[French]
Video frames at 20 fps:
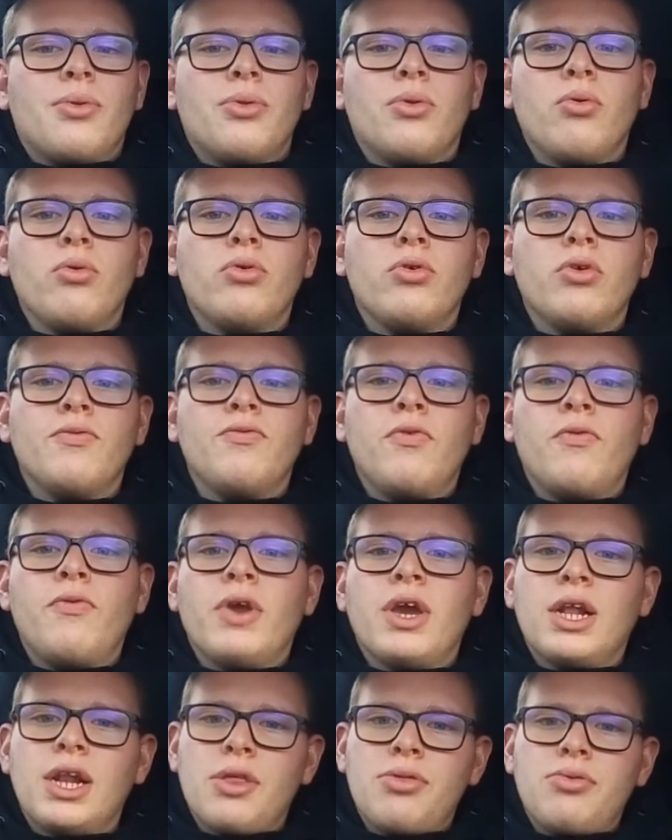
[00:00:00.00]
Donc vous
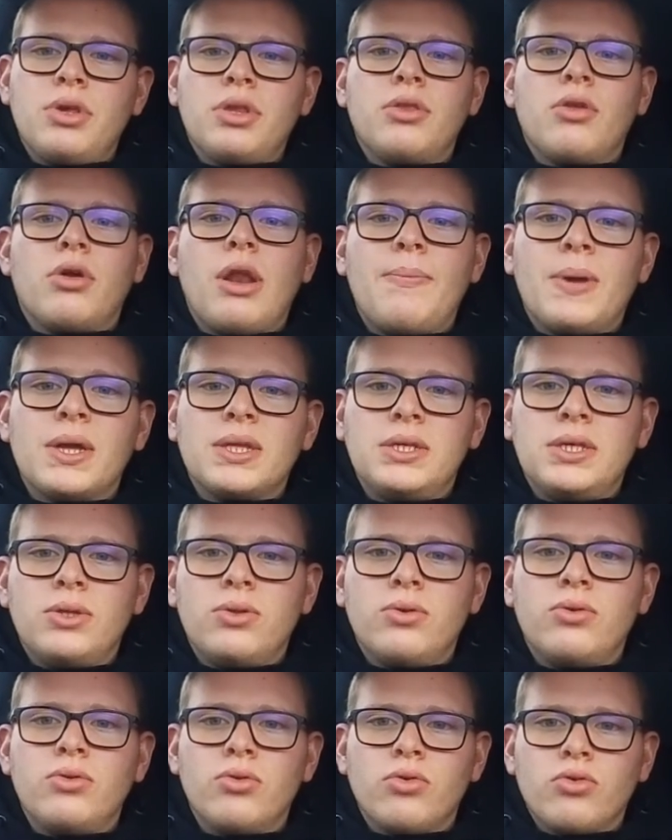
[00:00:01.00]
verrez la suite dans la partie
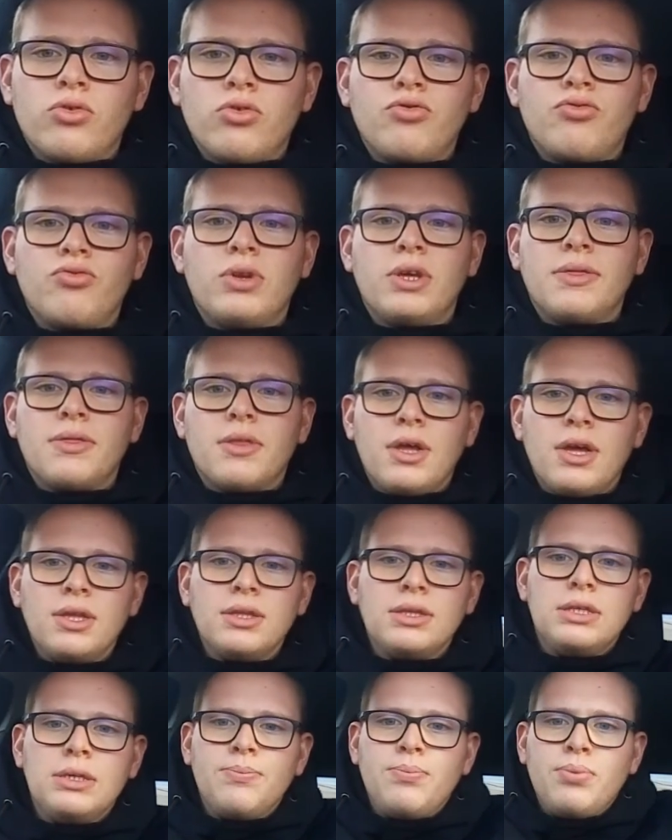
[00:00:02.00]
2. Donc je vous laisse
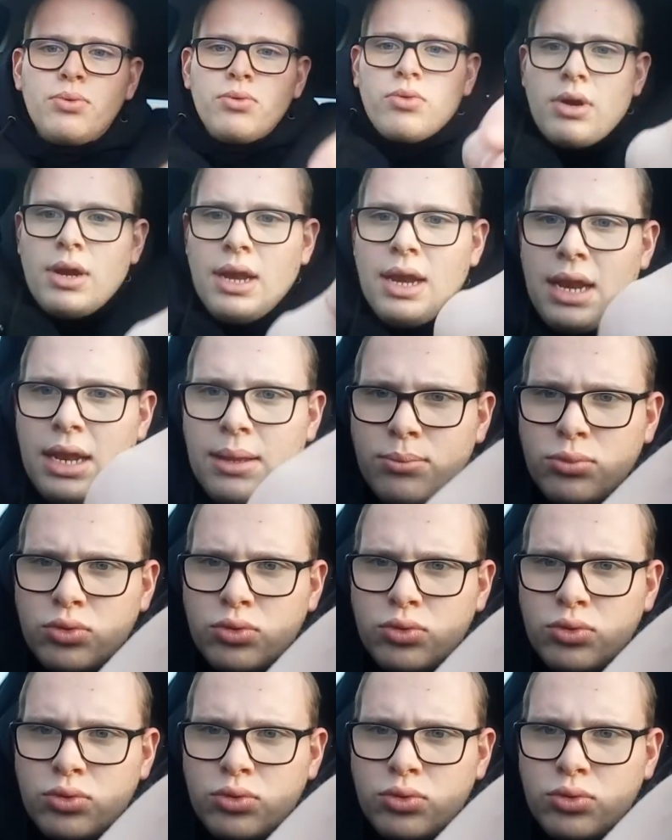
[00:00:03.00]
un petit peu la